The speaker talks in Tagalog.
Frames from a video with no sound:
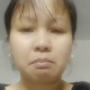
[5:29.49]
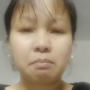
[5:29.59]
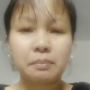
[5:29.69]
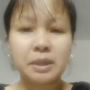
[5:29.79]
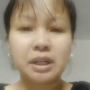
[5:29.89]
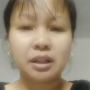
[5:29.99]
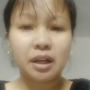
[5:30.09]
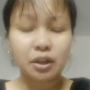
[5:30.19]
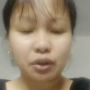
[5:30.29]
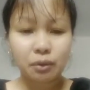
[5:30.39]
Panindigan
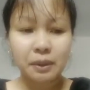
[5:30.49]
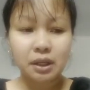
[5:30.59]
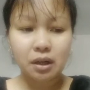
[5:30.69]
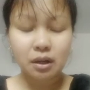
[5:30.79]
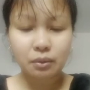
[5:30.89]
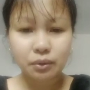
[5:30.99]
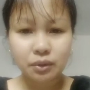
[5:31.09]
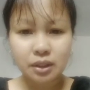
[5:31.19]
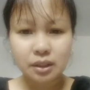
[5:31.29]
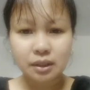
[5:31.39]
nyo yung pinangako nyo sa
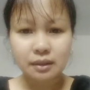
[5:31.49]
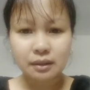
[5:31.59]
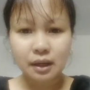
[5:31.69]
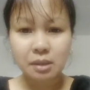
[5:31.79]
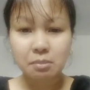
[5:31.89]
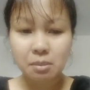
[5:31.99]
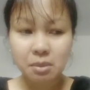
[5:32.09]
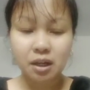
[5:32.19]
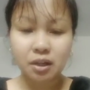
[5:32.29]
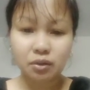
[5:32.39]
isa't isa na
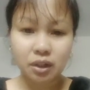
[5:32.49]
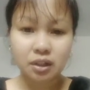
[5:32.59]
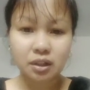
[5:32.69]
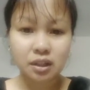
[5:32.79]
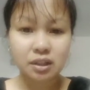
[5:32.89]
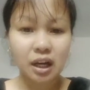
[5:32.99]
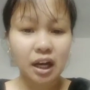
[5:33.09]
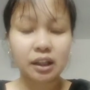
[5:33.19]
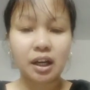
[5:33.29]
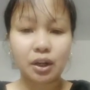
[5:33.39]
mamahalin nyo ang isa't isa kahit
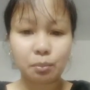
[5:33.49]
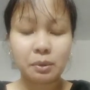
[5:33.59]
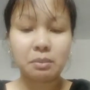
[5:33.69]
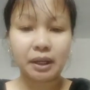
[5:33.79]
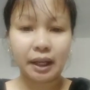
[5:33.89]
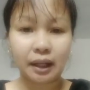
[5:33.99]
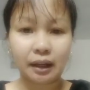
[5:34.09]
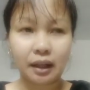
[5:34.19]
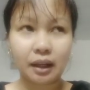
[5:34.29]
na ano pang mangyari.